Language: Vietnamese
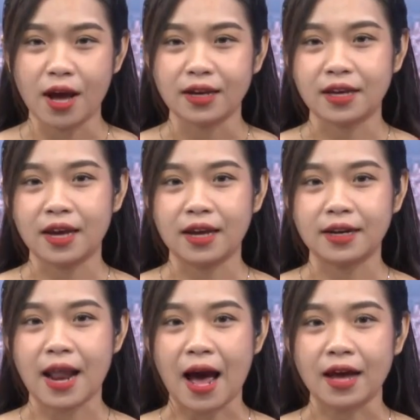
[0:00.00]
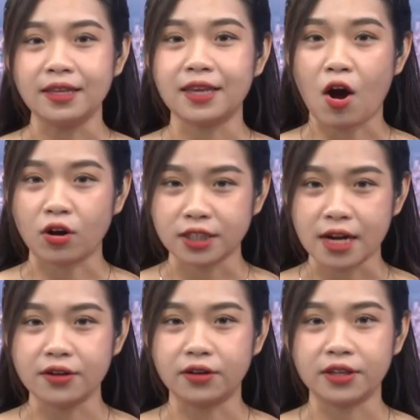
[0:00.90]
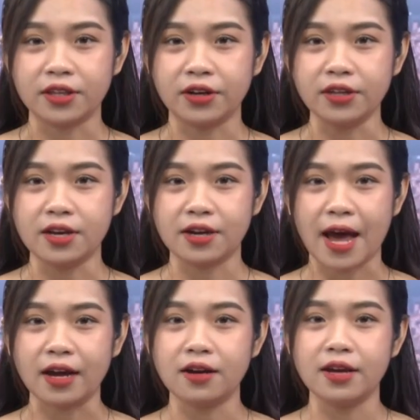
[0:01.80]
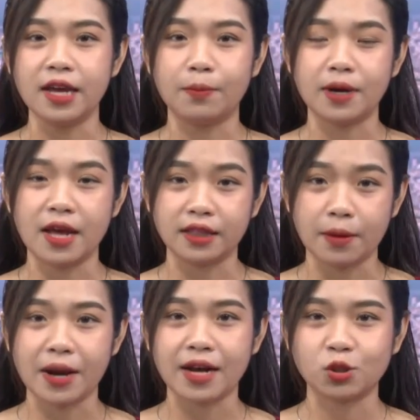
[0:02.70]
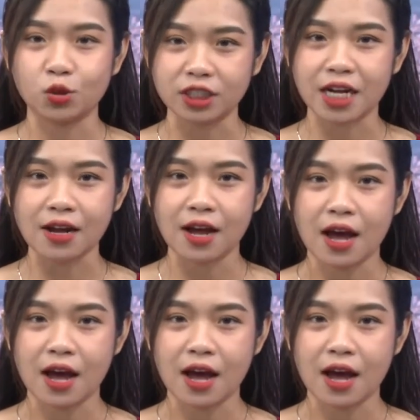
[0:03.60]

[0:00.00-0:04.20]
khi đã chọn ra được những dự án khởi nghiệp đầy tiềm năng xuất sắc.